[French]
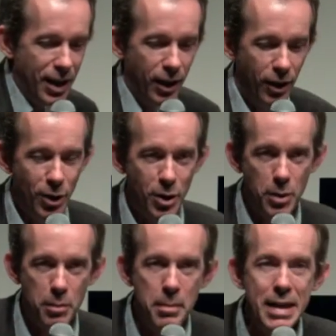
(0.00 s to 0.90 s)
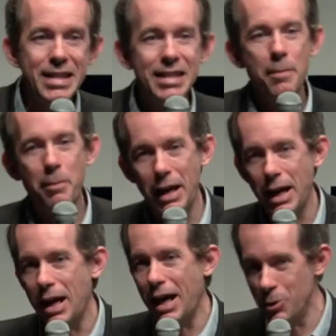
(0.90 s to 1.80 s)
Mais euh, mais c'est
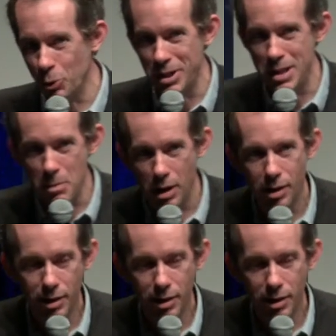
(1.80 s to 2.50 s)
pas anonyme,